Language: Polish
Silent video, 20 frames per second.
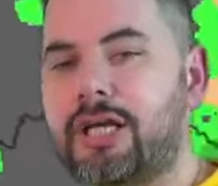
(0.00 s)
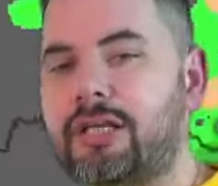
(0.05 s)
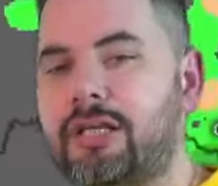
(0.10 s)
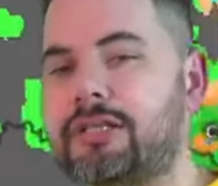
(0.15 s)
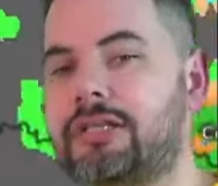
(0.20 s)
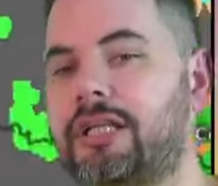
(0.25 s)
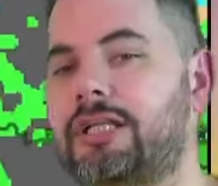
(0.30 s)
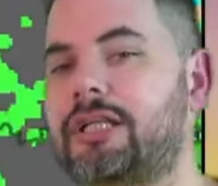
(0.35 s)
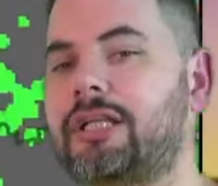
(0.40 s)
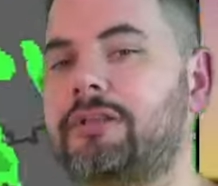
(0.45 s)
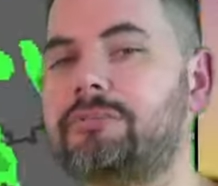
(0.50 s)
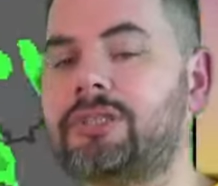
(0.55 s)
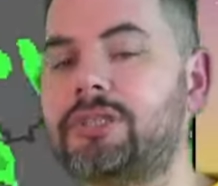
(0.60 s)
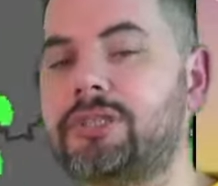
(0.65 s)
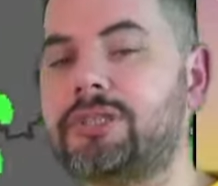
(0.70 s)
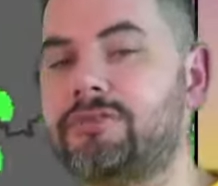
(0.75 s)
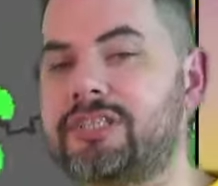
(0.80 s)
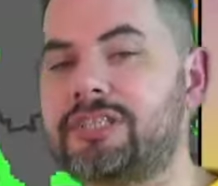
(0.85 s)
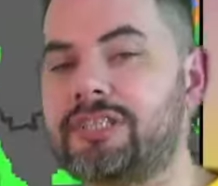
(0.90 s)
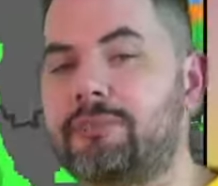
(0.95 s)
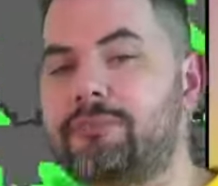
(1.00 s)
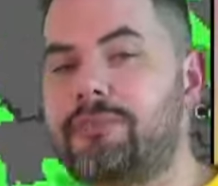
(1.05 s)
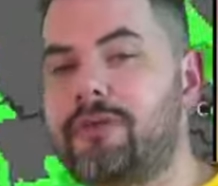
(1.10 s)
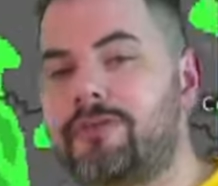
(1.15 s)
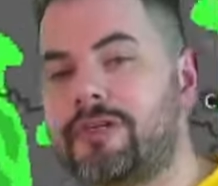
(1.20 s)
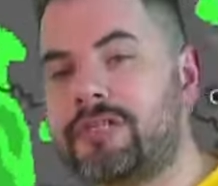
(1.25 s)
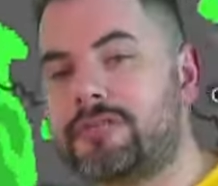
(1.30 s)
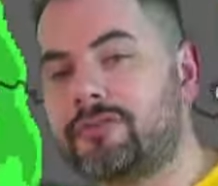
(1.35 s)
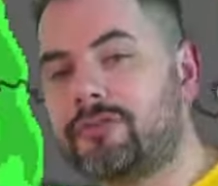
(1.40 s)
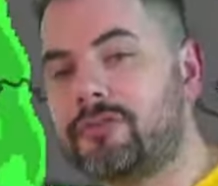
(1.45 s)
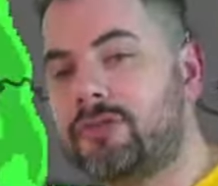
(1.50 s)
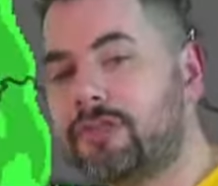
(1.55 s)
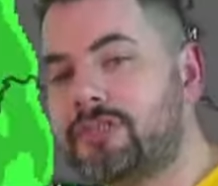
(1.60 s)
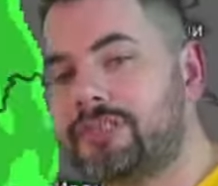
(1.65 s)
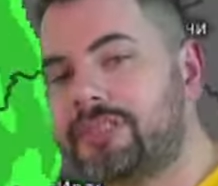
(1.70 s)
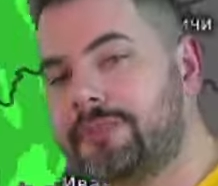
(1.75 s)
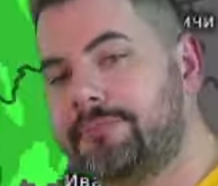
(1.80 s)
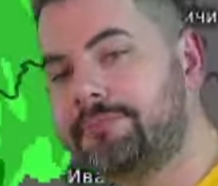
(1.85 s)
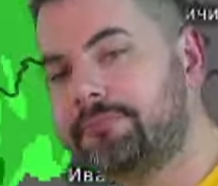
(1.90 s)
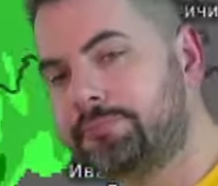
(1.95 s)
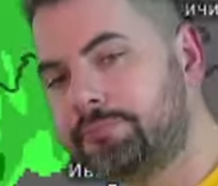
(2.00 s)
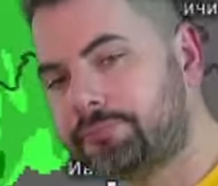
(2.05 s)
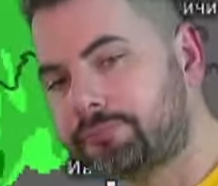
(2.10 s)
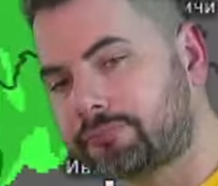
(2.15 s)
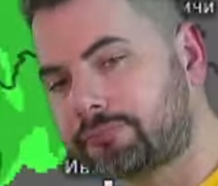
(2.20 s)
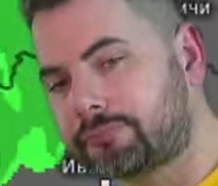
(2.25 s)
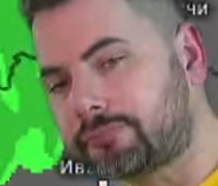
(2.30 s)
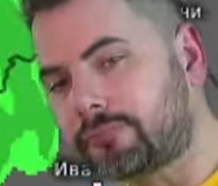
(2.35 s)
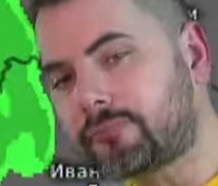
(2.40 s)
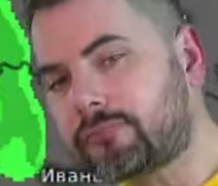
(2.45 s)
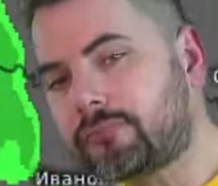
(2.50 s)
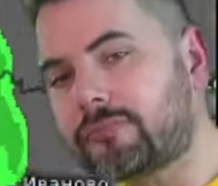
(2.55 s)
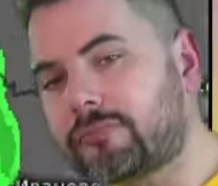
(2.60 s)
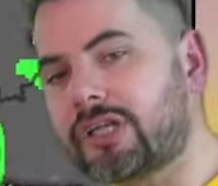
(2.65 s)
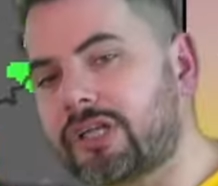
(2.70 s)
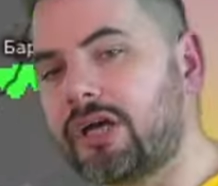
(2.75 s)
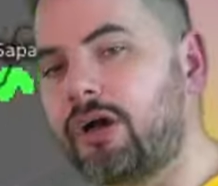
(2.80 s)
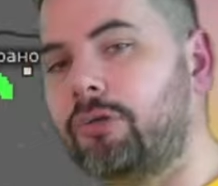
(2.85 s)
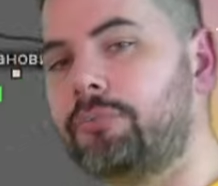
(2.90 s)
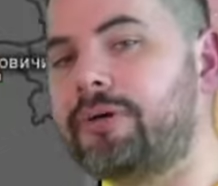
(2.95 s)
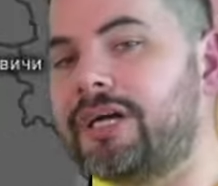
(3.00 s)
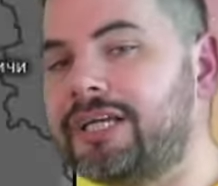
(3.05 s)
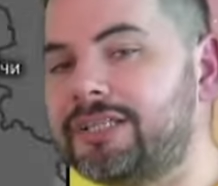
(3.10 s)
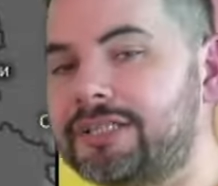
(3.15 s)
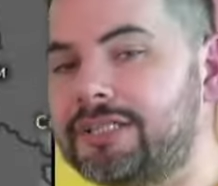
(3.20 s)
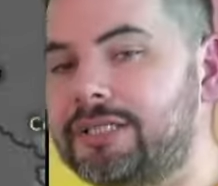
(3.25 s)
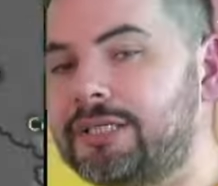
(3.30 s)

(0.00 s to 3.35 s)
nadal będzie występować w nocy. Opady